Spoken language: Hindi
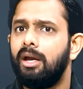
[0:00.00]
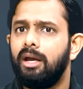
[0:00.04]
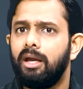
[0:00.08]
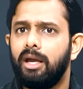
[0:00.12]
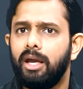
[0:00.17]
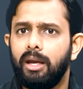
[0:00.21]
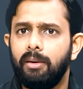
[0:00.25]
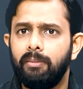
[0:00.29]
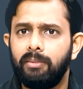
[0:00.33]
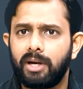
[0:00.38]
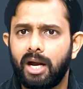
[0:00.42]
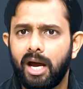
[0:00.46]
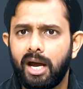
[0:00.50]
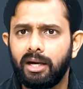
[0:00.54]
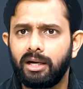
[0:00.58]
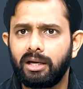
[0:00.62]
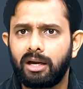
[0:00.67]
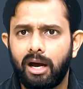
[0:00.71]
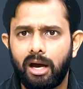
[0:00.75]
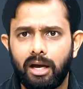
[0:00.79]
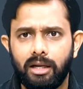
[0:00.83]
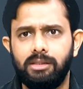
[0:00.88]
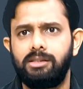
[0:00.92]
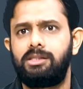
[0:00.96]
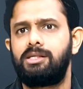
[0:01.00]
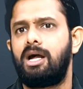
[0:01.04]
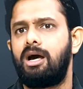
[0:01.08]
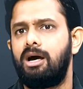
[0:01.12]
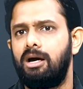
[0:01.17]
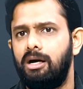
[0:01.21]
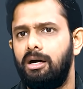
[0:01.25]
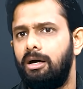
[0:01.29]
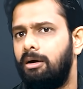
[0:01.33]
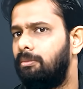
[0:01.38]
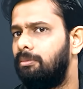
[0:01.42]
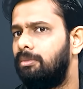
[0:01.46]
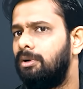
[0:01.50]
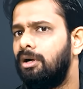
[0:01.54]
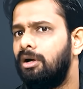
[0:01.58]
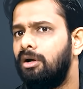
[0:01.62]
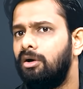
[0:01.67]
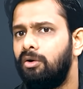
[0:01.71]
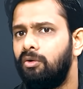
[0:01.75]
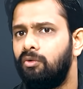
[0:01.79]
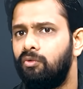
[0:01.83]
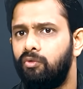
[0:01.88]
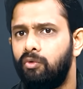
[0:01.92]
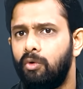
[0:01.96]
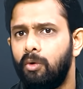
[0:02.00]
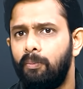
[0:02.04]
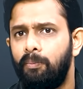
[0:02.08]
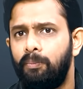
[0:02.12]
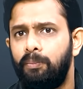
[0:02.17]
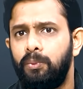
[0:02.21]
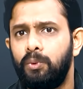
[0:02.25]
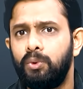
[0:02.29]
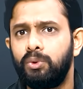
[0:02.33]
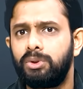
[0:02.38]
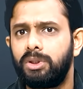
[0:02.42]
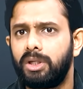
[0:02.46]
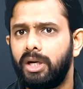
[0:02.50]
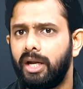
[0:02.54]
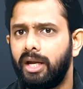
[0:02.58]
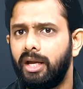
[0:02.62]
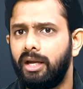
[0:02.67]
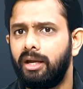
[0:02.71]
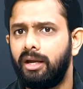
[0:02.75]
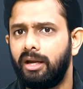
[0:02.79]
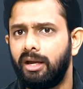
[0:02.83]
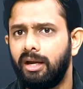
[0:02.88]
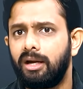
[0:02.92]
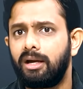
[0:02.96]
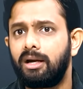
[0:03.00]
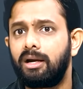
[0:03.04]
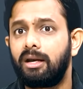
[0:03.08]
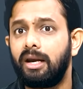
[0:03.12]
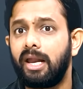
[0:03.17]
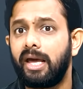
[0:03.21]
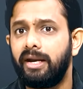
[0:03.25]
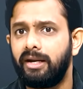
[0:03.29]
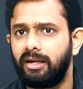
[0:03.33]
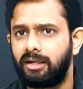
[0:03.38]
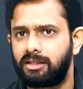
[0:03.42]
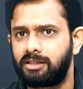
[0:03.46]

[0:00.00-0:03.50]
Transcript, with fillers: इमरान खान साहब वो पूछ रहे हैं क्लरिक्स